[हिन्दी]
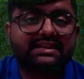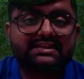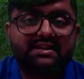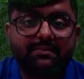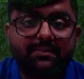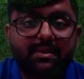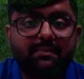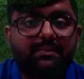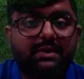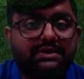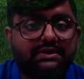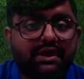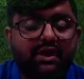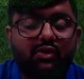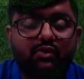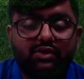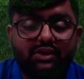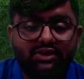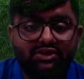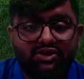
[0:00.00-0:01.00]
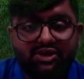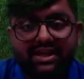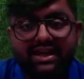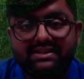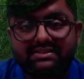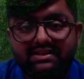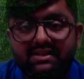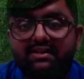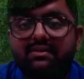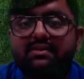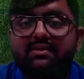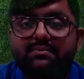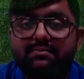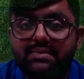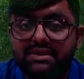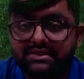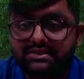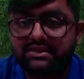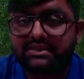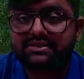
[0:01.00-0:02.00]
हमें पता होनी चाहिए एज अ
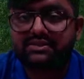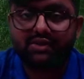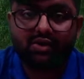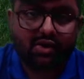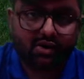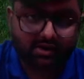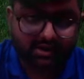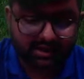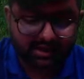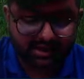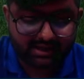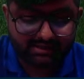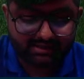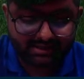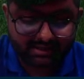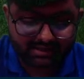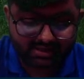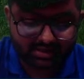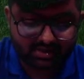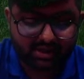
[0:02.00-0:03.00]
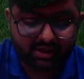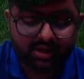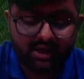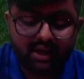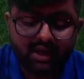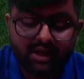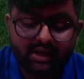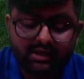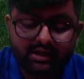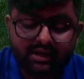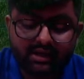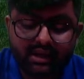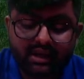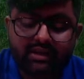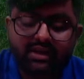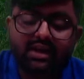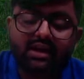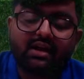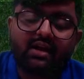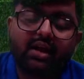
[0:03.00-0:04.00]
बिजनेस ऑर्गेनाइजेशन ठीक
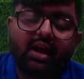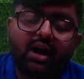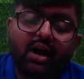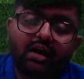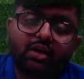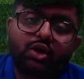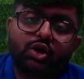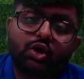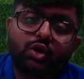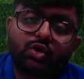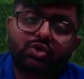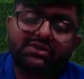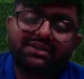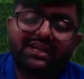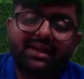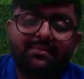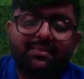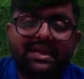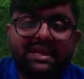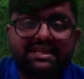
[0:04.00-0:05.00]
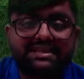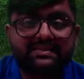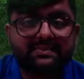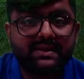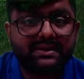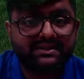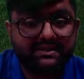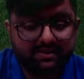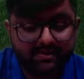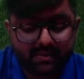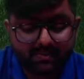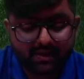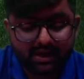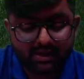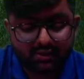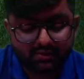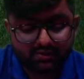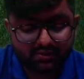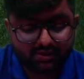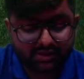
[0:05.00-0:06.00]
है ग्रोथ के भी एस्पेक्ट्स हमें
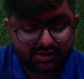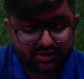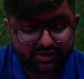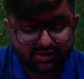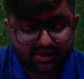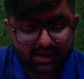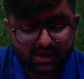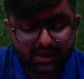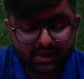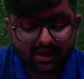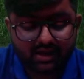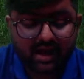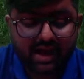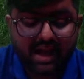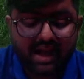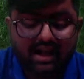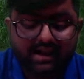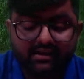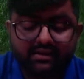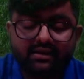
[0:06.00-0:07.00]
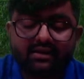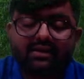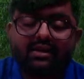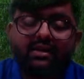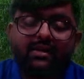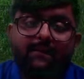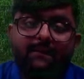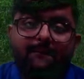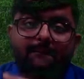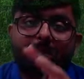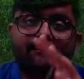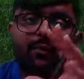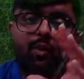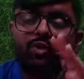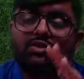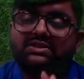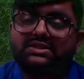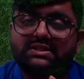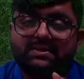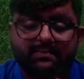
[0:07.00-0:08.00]
मालूम होने चाहिए एंड
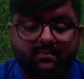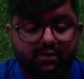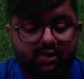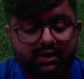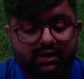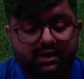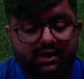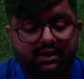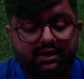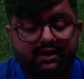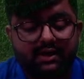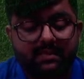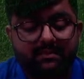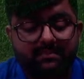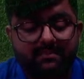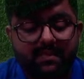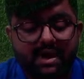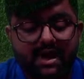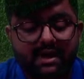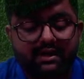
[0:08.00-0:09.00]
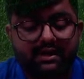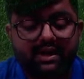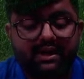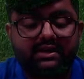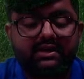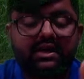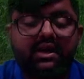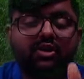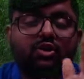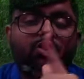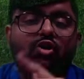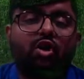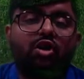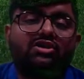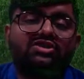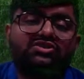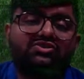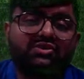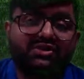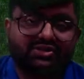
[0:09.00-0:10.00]
मोस्ट इंपॉर्टेंट कि मार्केट का
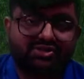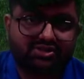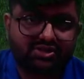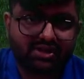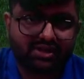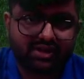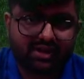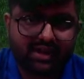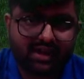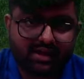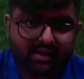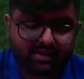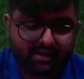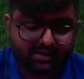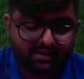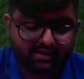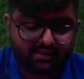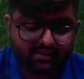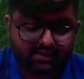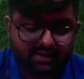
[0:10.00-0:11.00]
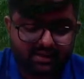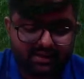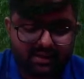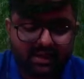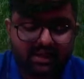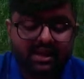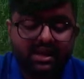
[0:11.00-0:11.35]
कॉस्ट स्ट्रक्चर क्या है ठीक है